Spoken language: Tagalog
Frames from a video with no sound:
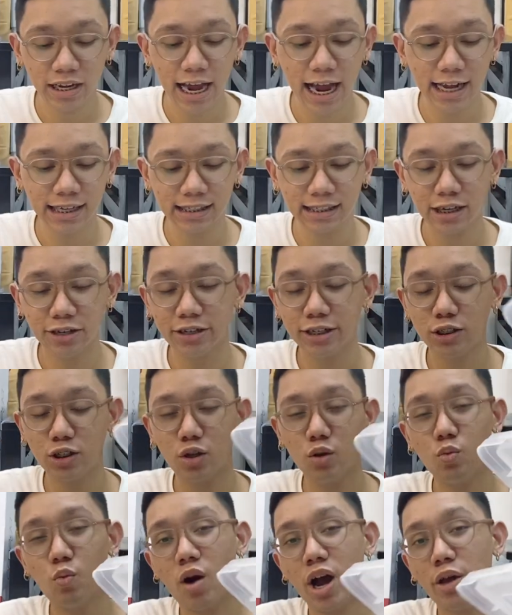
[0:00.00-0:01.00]
Guys, the
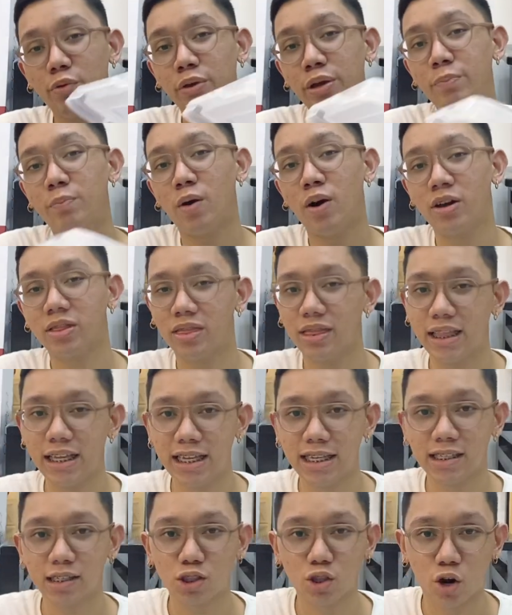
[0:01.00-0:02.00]
reason why we bought
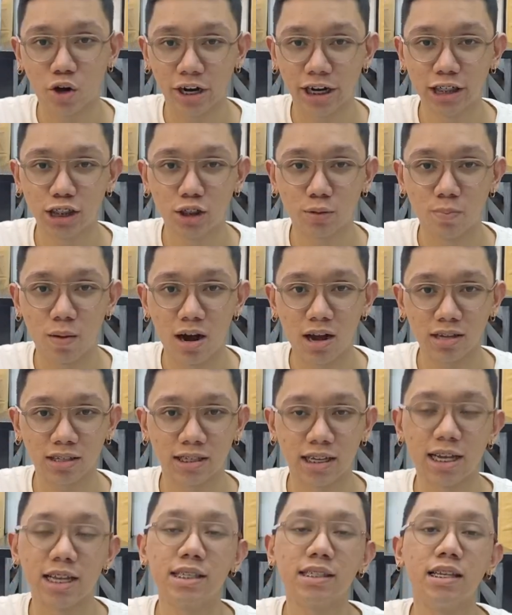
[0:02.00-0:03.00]
these storage
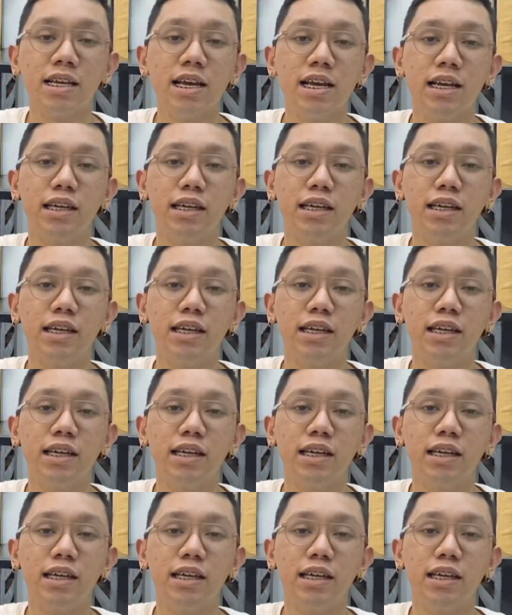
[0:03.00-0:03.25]
boxes